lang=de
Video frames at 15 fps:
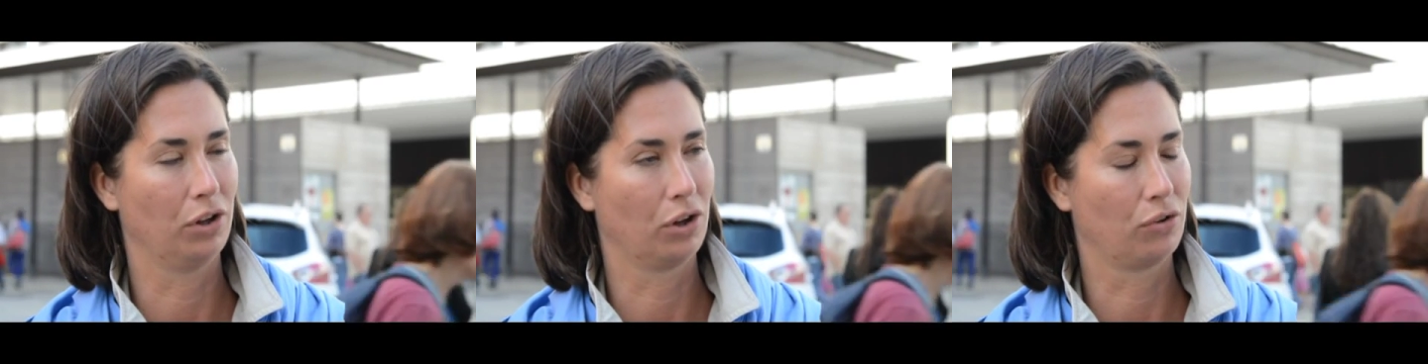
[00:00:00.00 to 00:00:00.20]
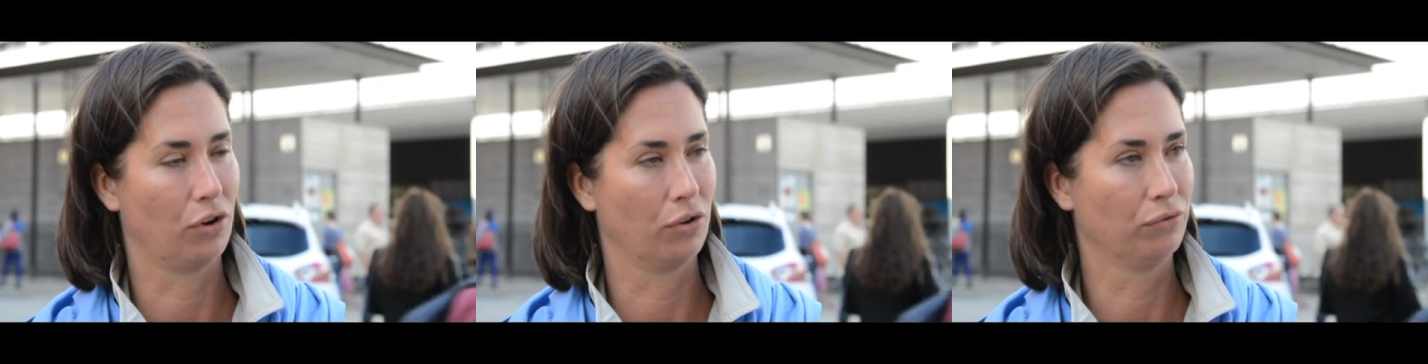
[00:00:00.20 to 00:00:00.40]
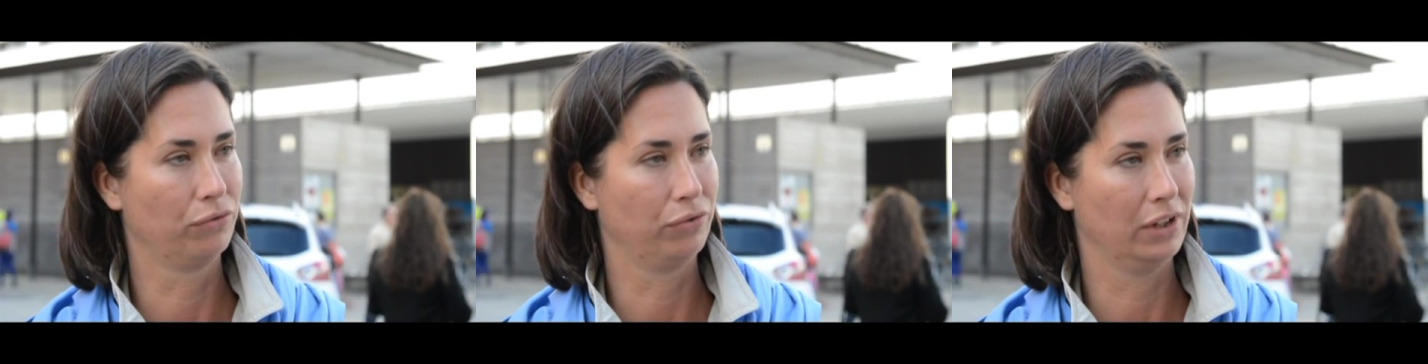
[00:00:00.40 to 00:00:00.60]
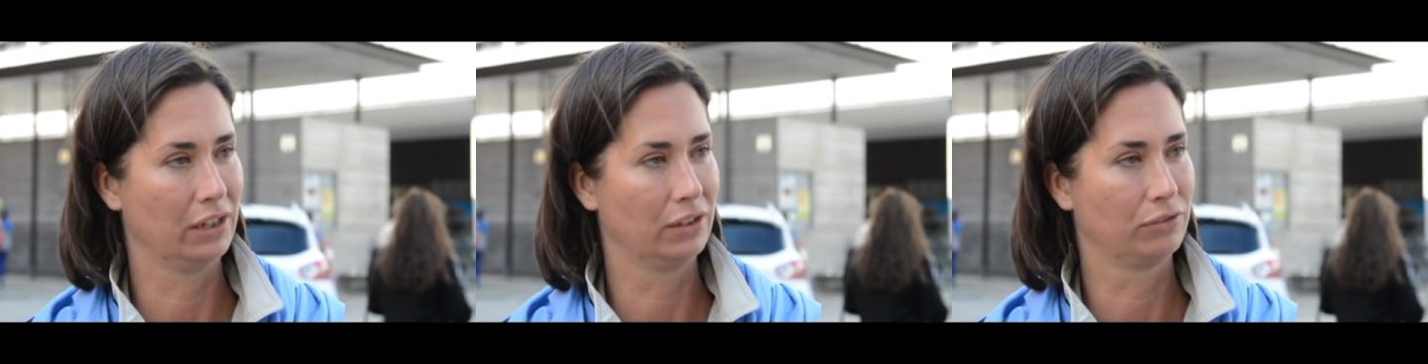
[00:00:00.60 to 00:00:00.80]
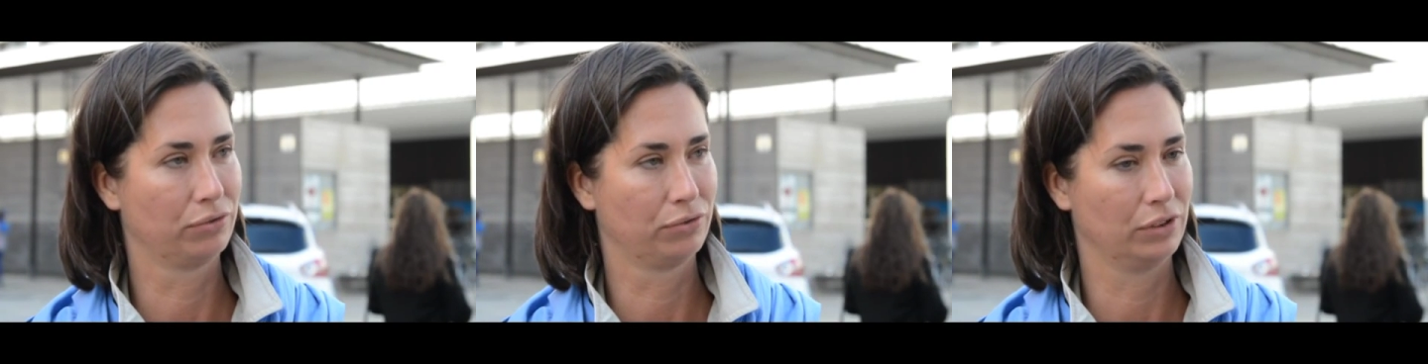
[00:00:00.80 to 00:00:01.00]
der
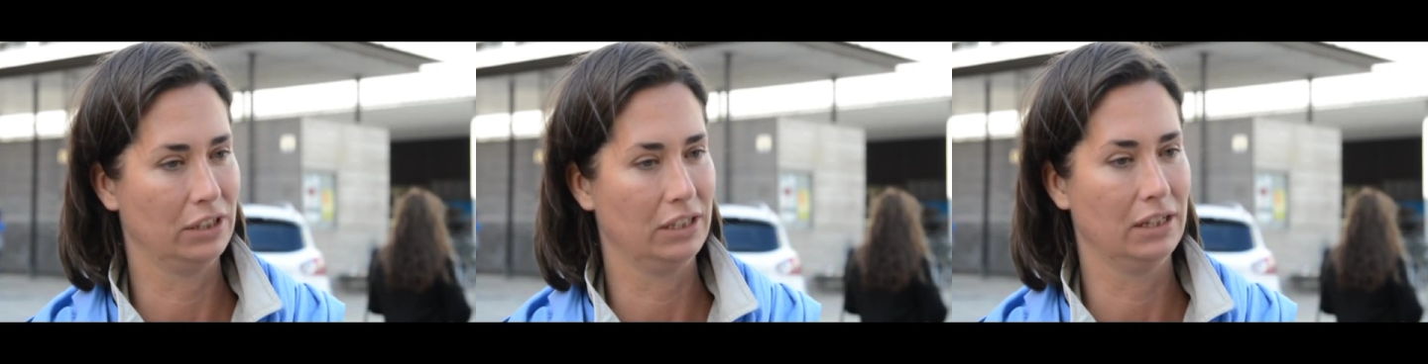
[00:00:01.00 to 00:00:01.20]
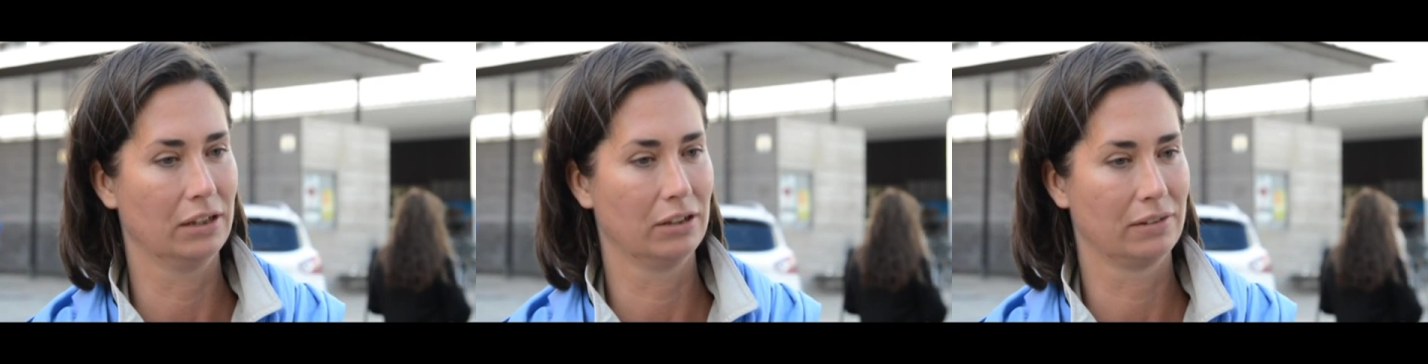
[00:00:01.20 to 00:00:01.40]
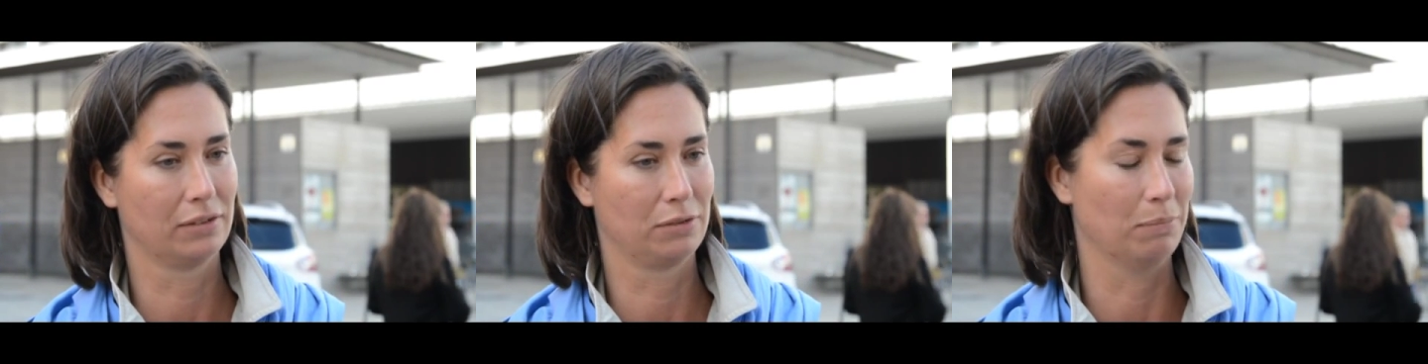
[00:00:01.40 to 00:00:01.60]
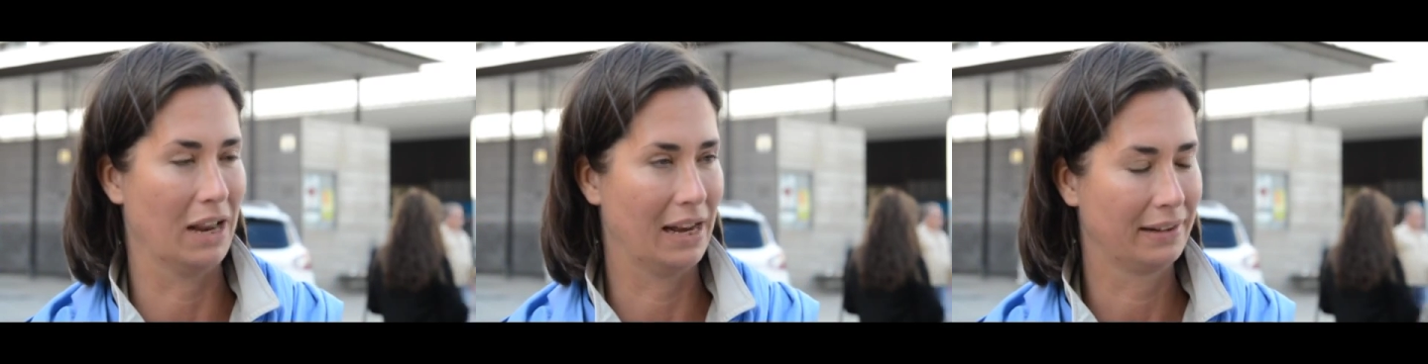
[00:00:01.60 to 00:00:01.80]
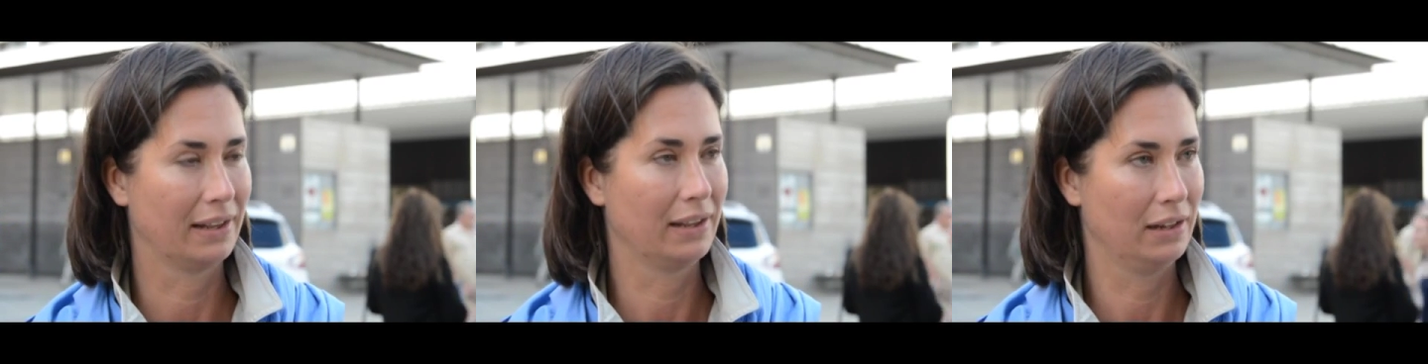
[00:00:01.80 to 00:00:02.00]
Conflict-Free
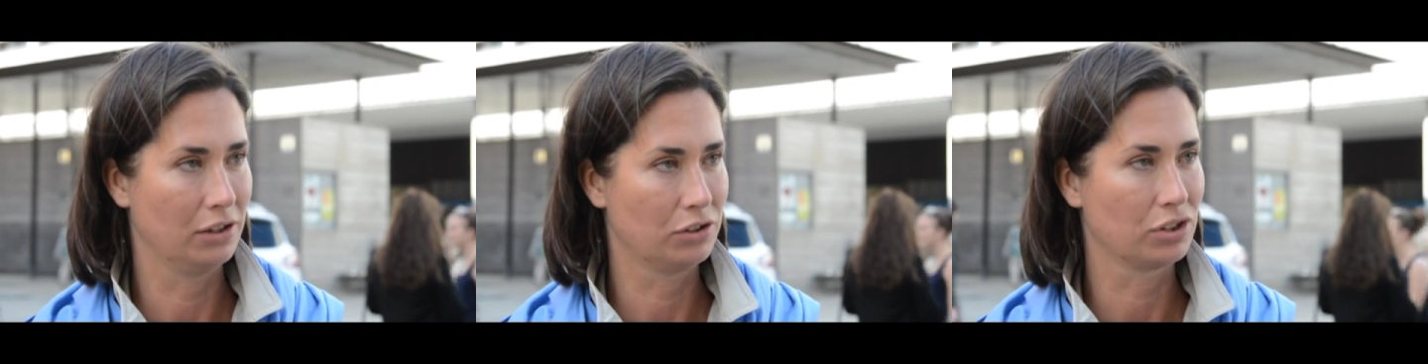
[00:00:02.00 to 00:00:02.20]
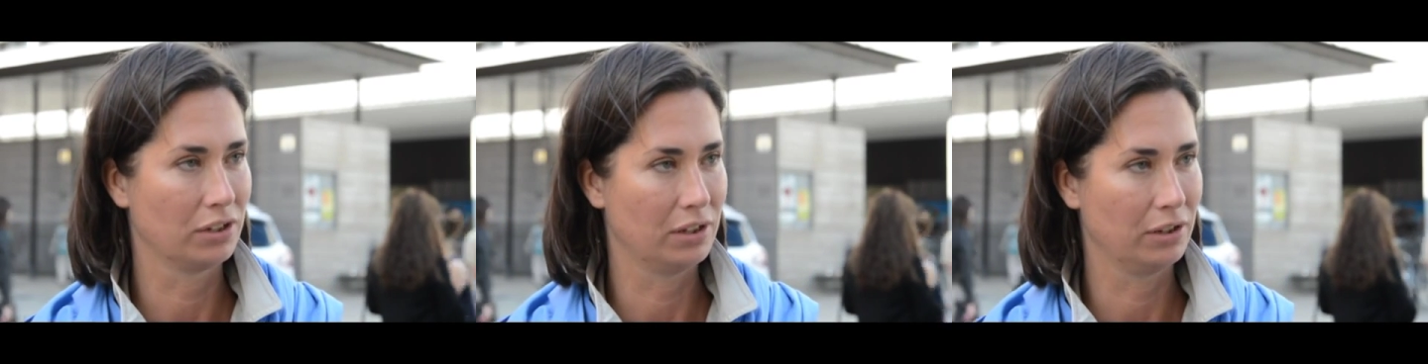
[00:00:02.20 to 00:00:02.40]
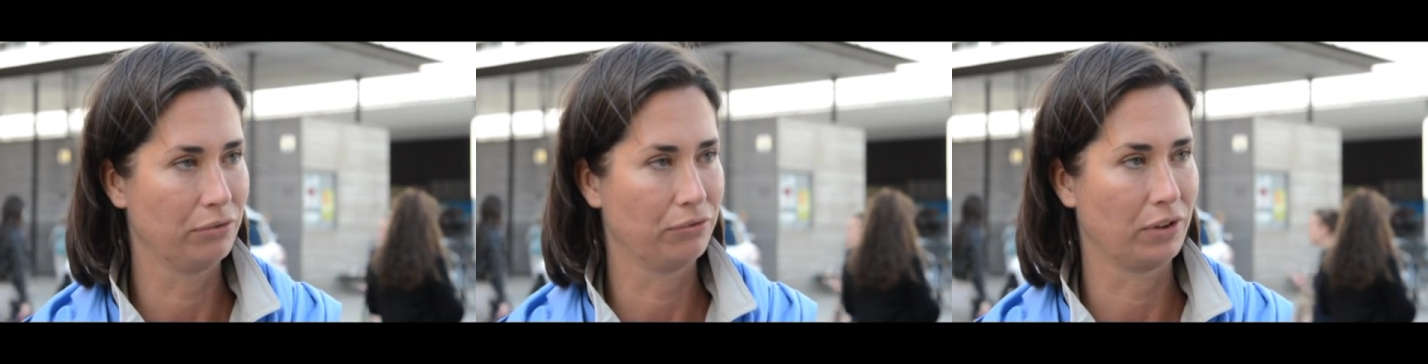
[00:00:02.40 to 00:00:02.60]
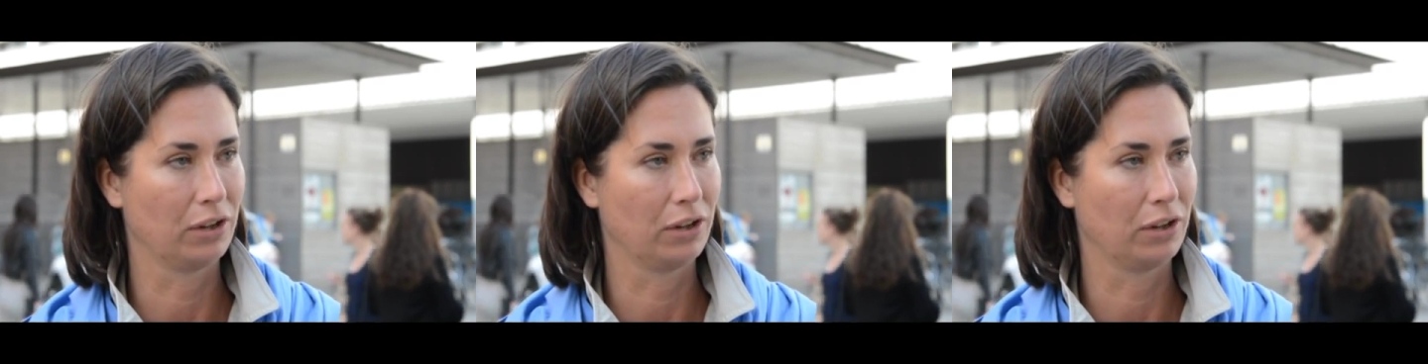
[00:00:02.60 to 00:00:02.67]
Smelter Initiative,